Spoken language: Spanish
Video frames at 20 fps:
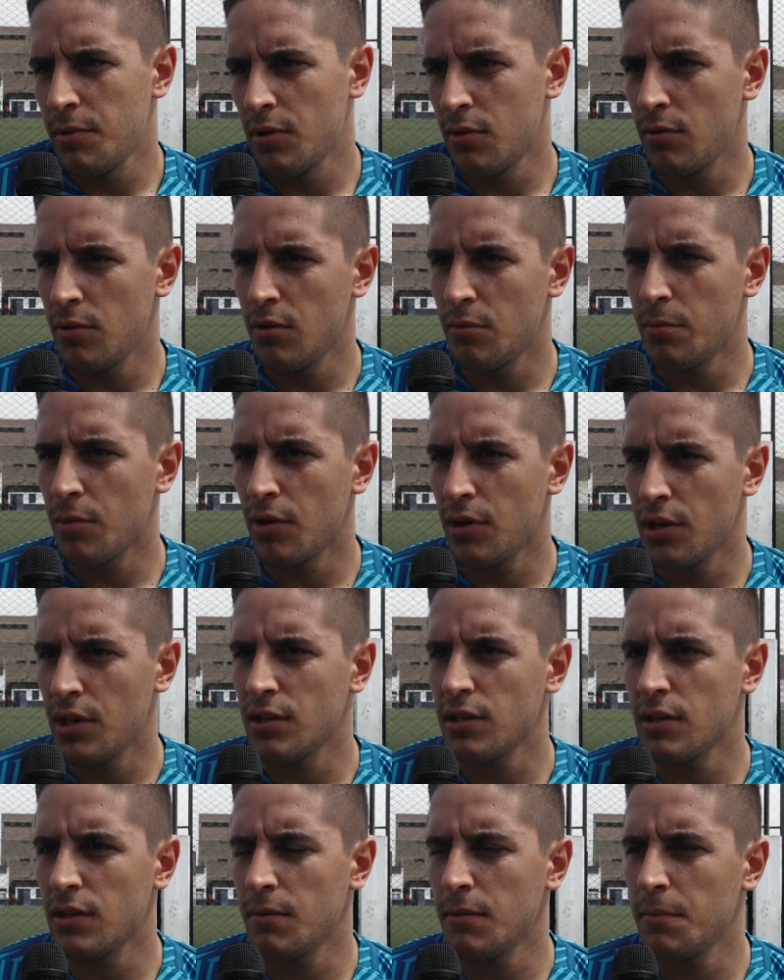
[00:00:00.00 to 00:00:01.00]
pero bueno, por
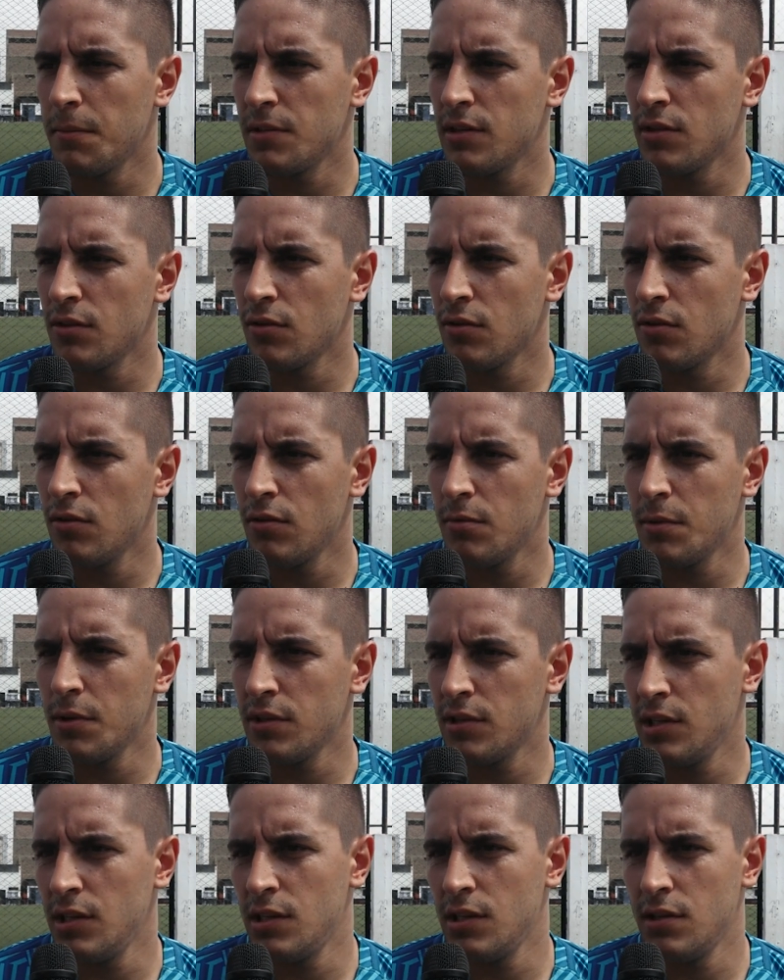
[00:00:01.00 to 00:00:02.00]
derecha también me siento cómodo,
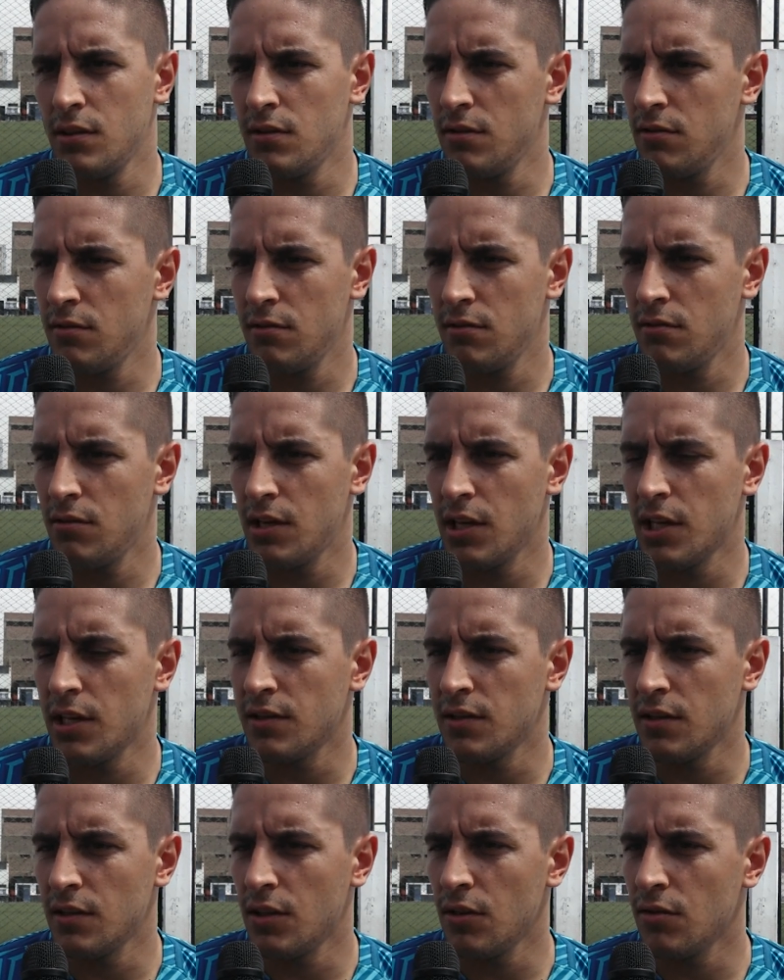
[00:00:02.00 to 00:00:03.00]
así que en
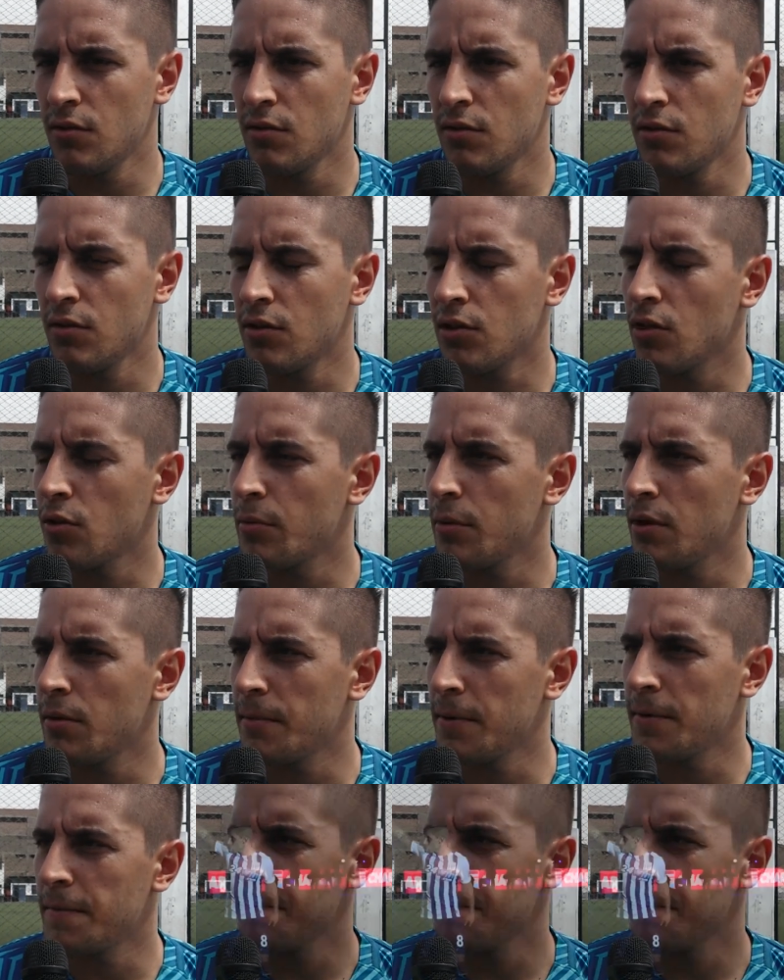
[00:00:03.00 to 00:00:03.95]
ese sentido no, no tengo problema.